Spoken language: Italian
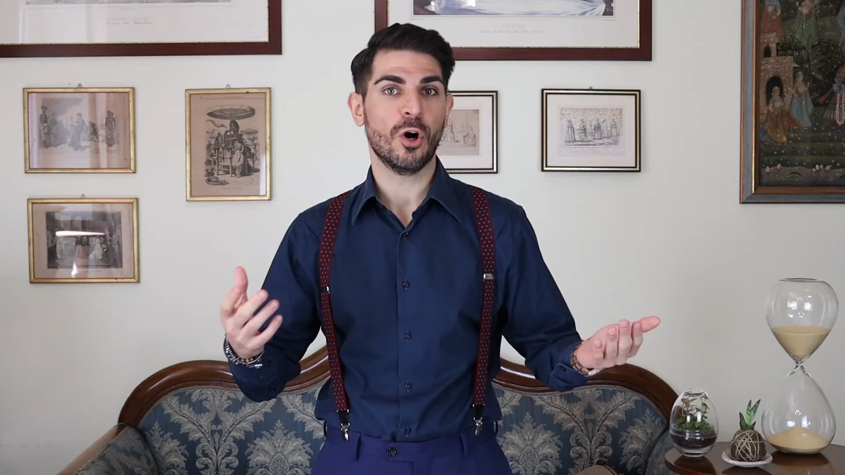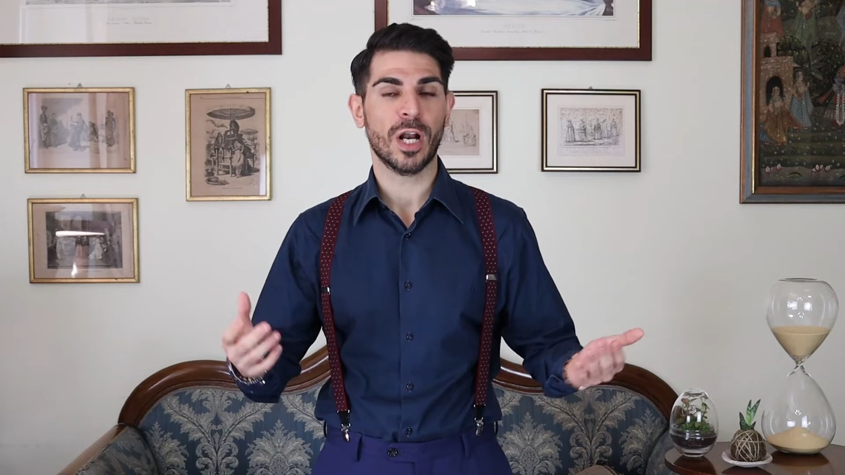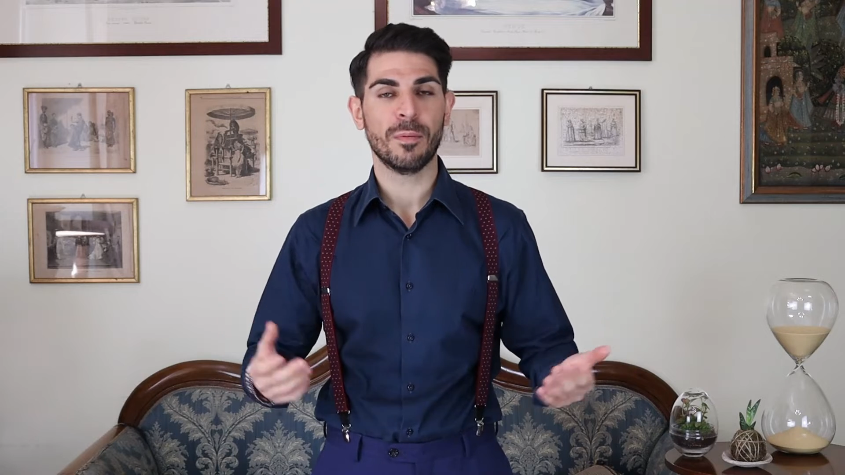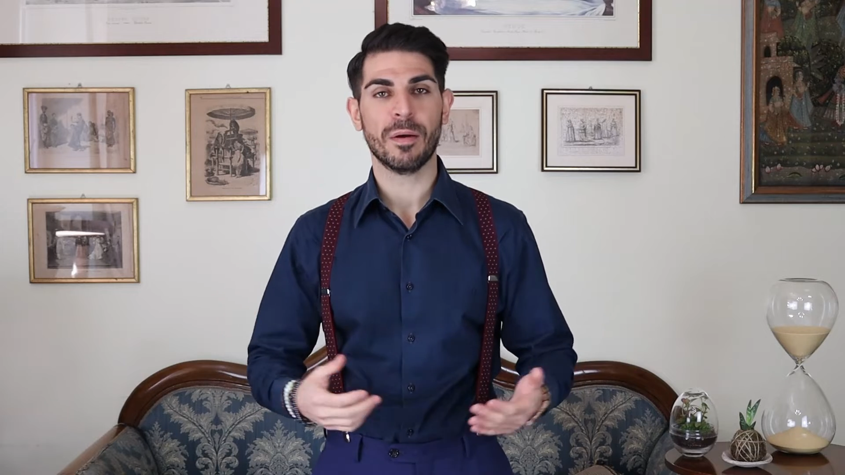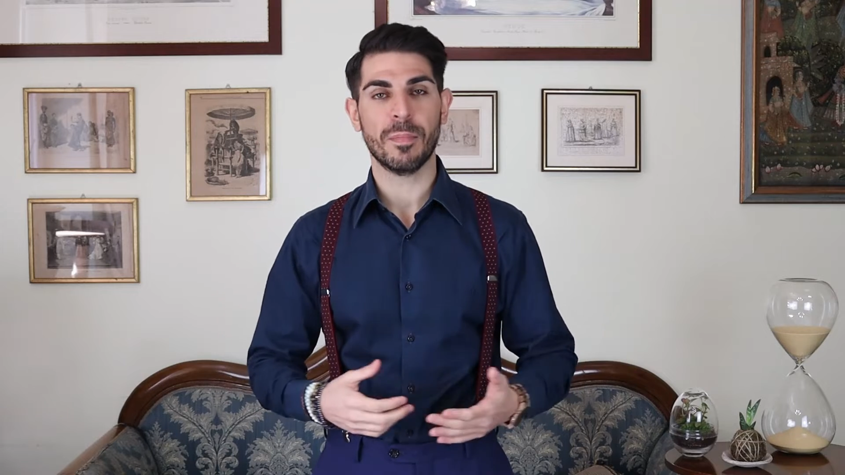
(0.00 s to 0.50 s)
ho
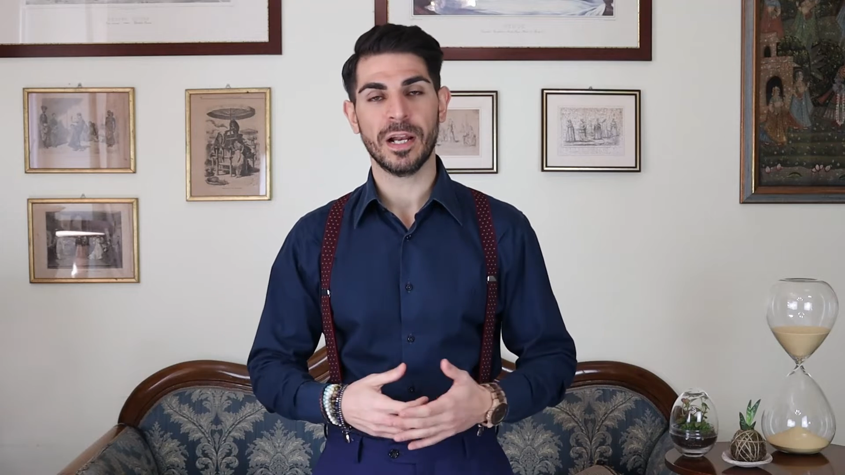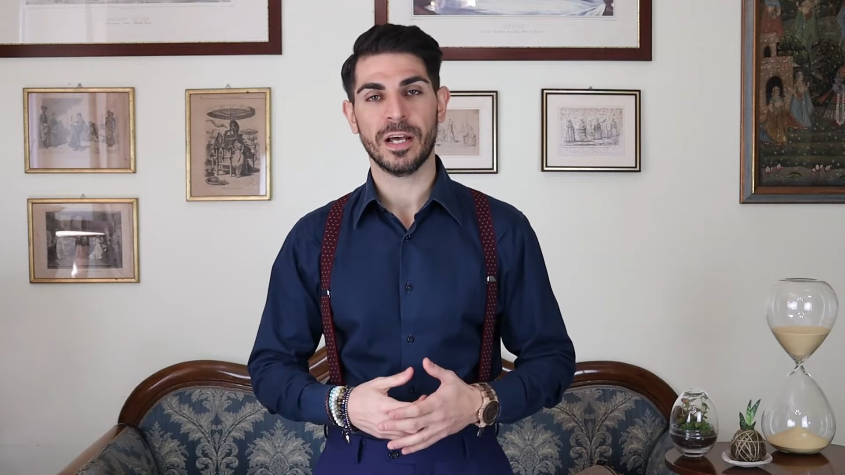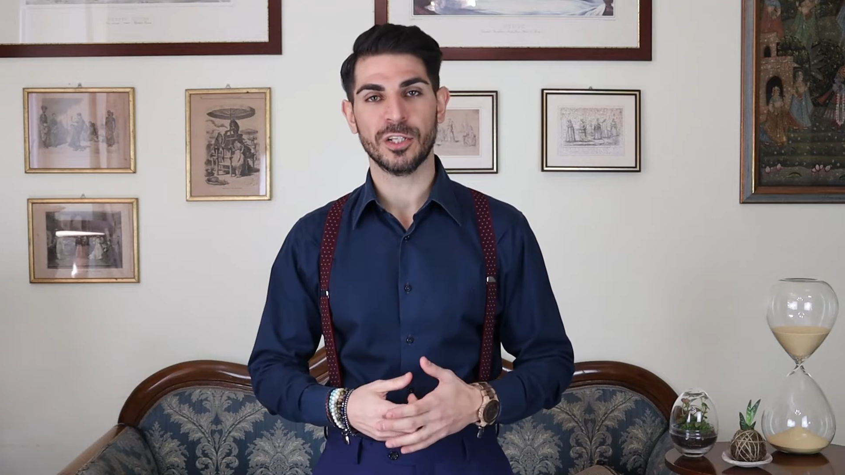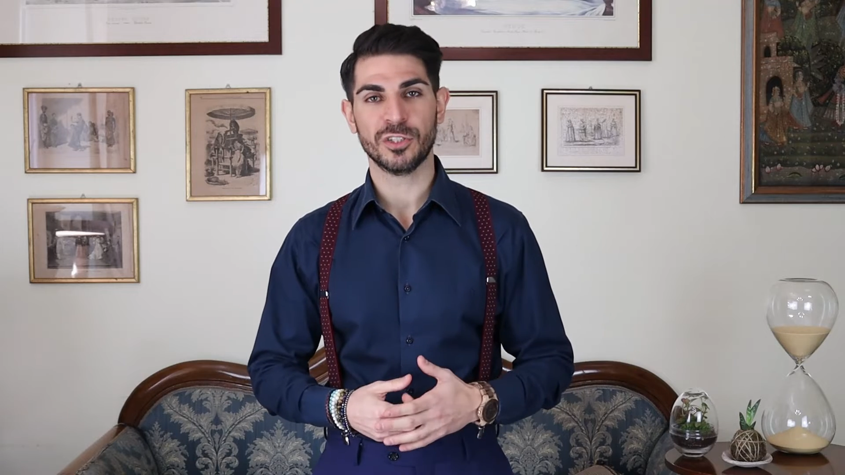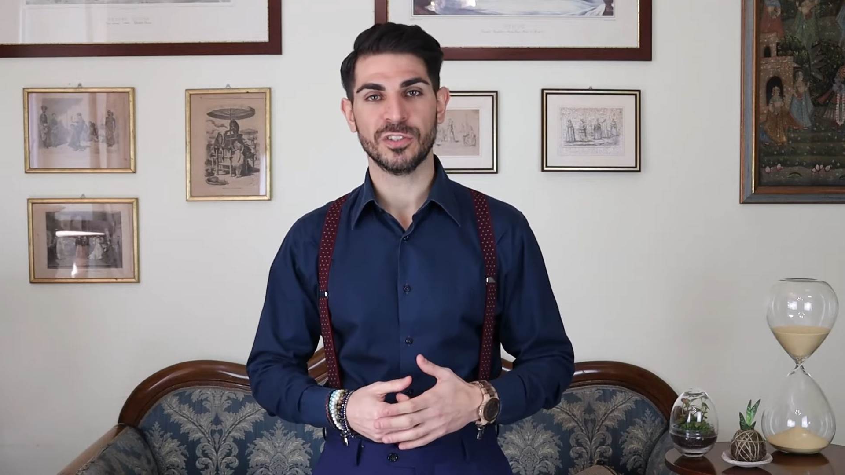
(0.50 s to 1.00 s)
la mia
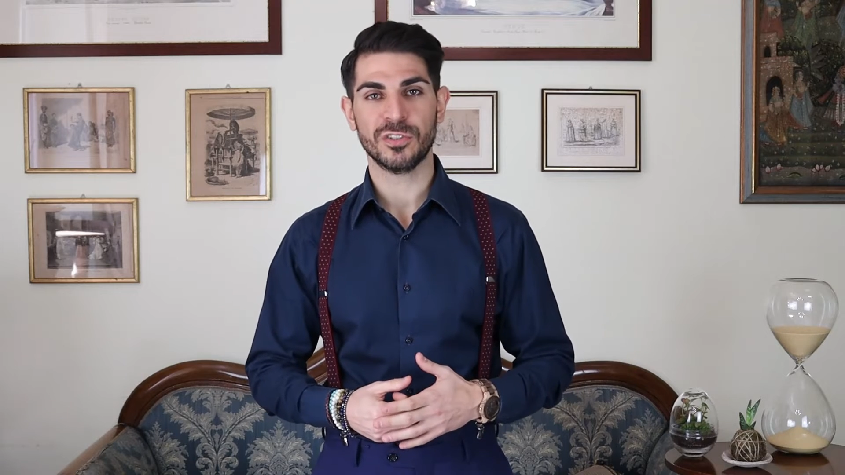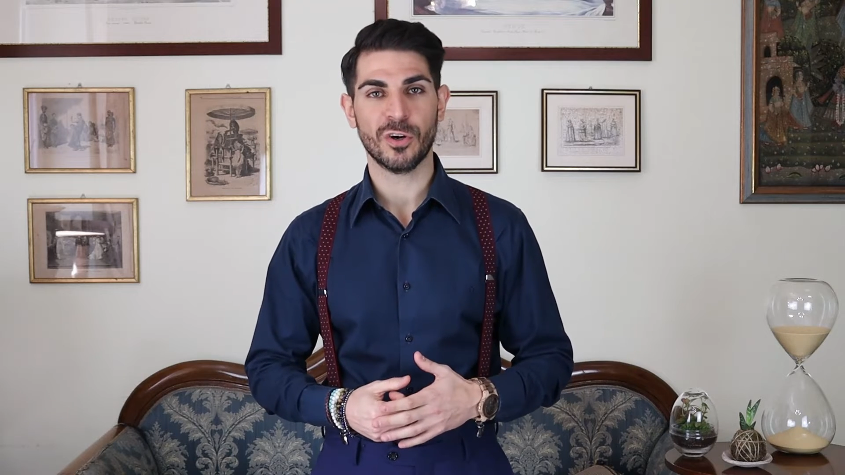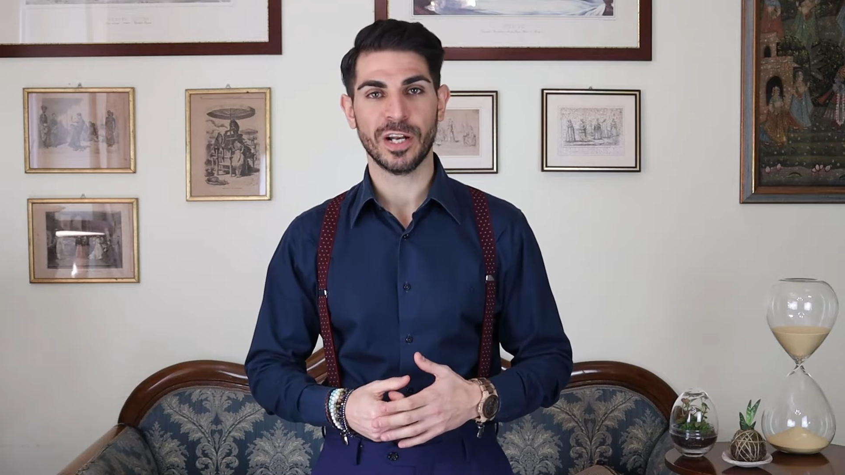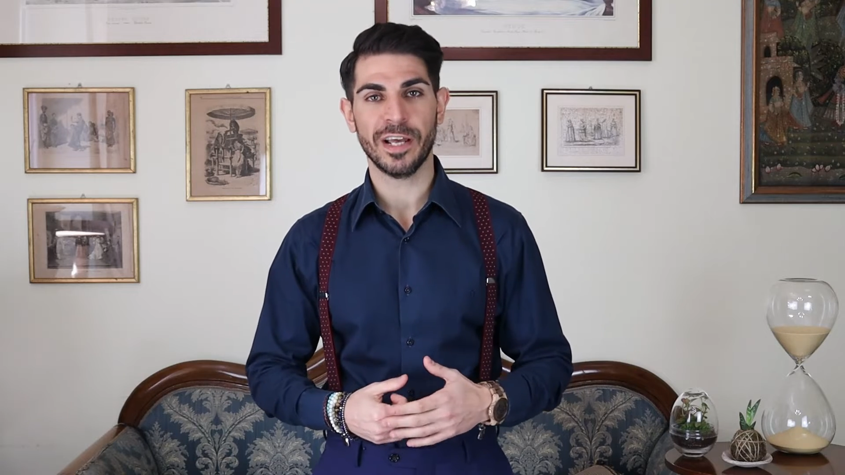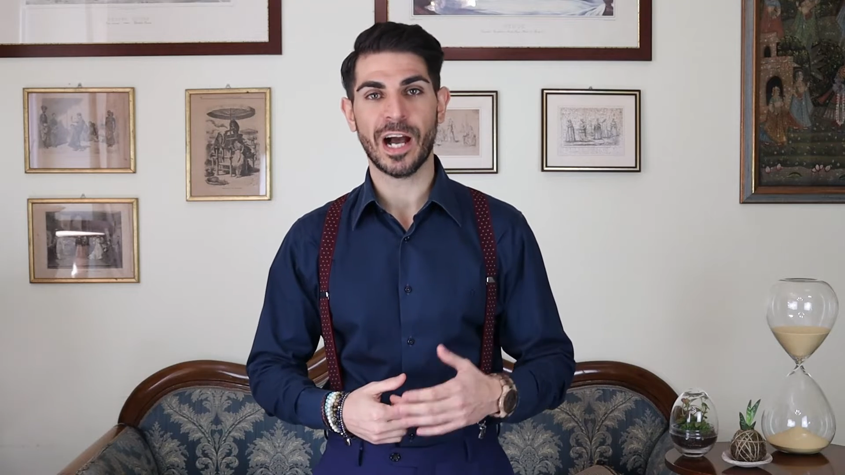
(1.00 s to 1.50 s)
bella
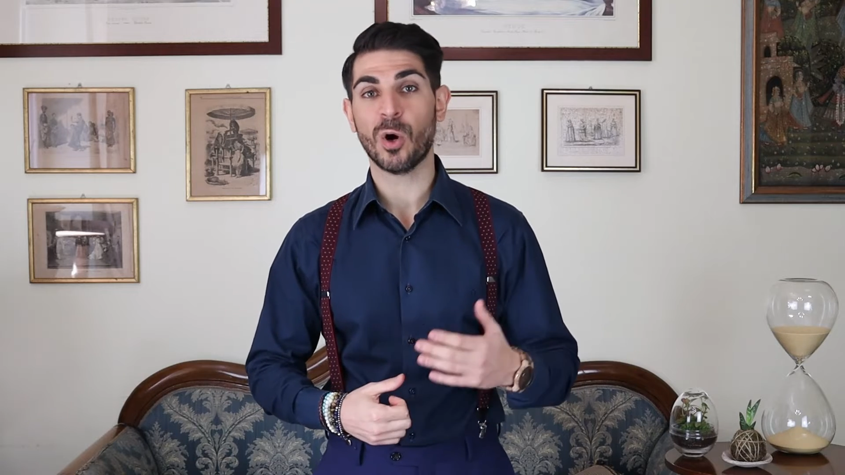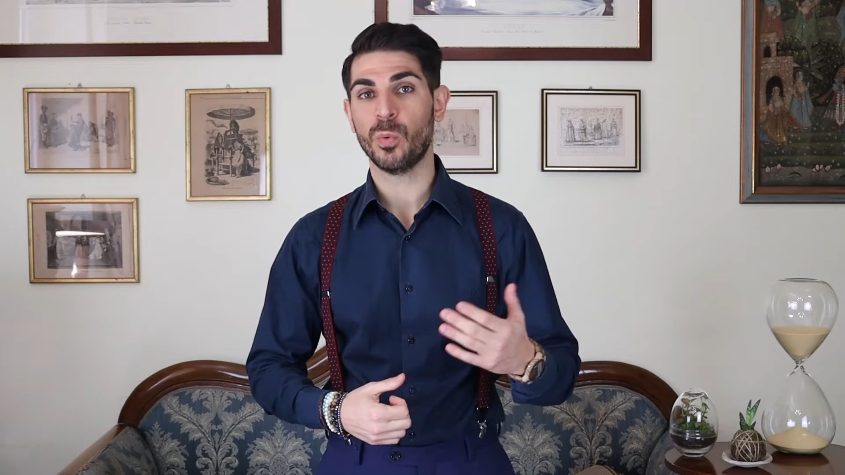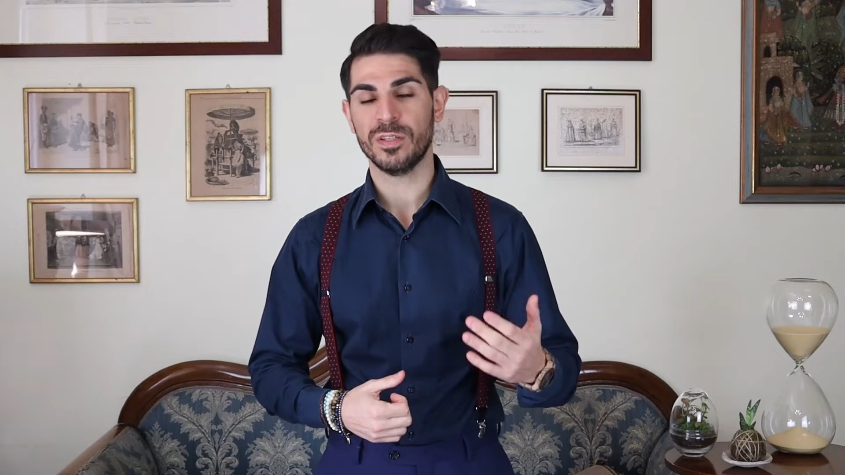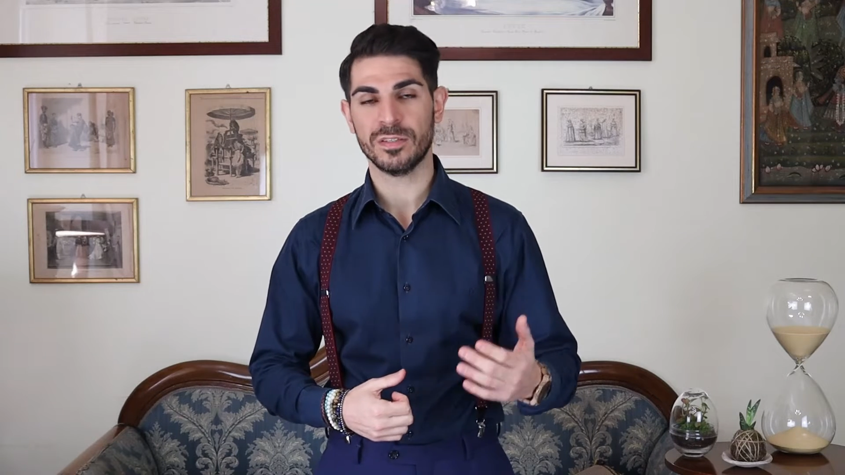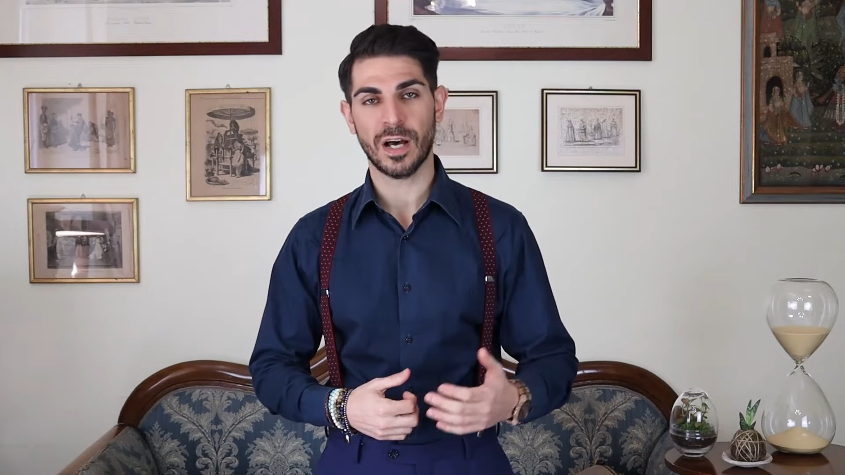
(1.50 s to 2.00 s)
recensione
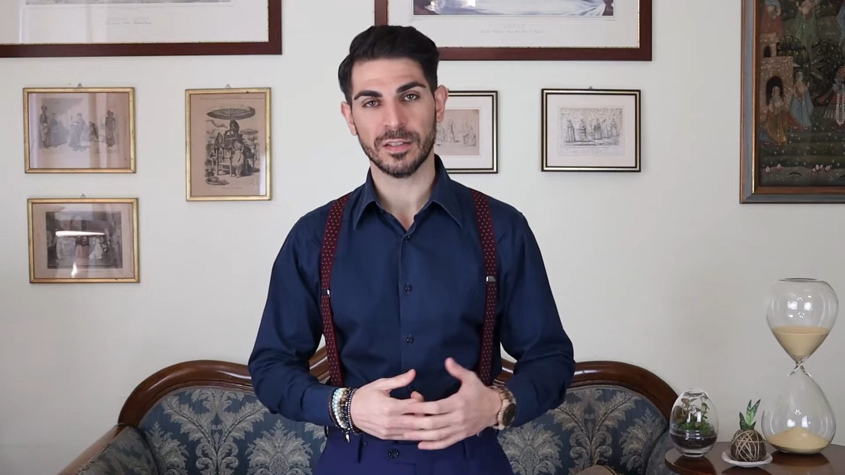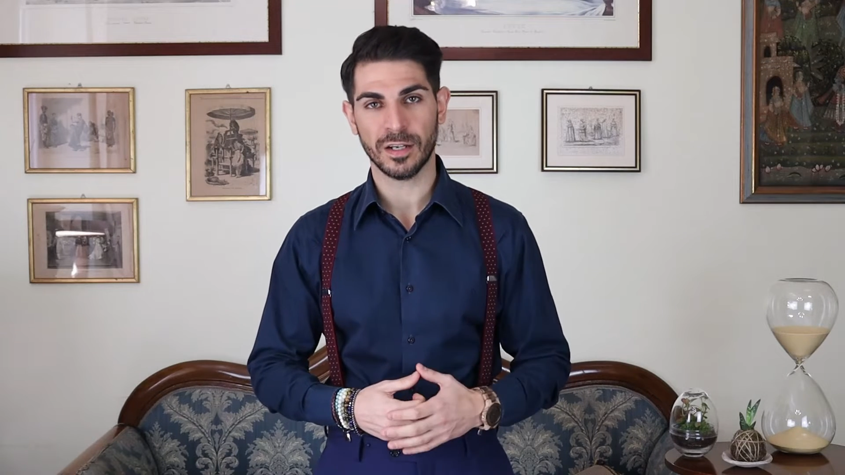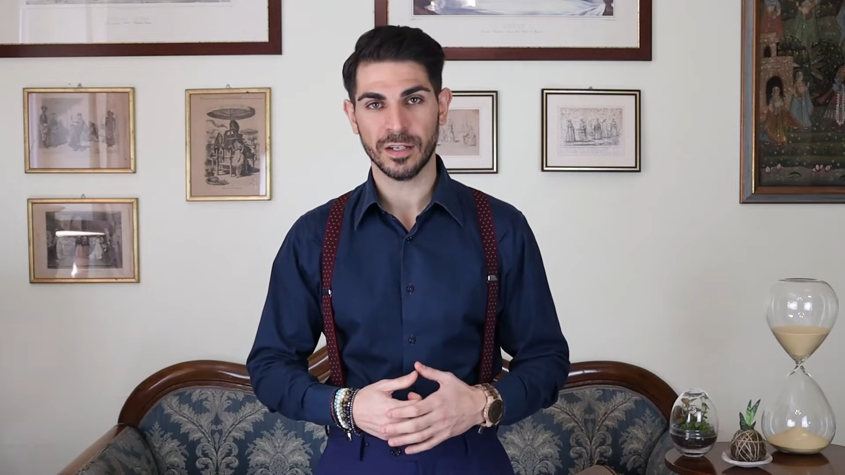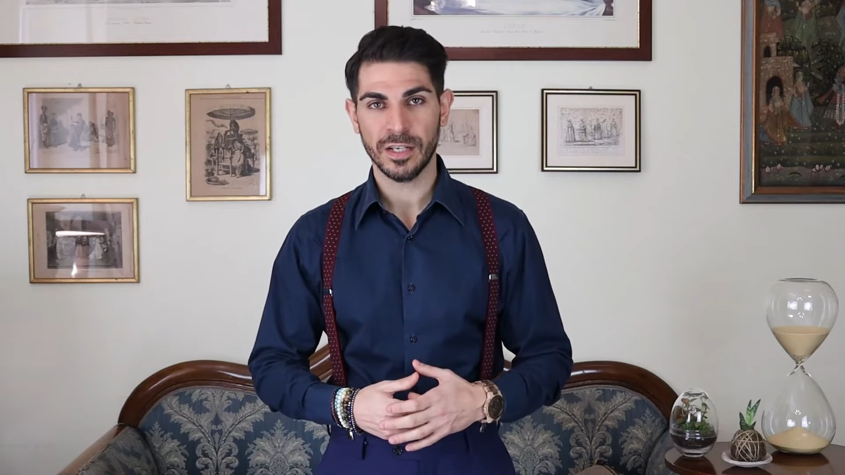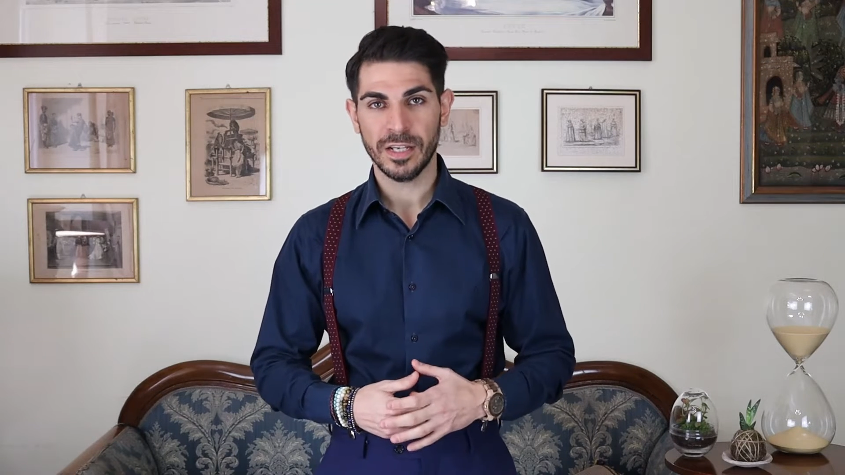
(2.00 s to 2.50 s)

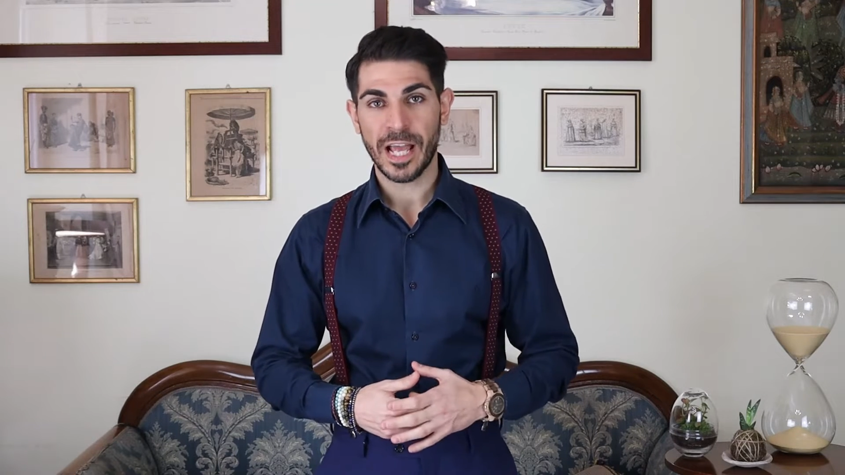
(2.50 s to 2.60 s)
acquistata.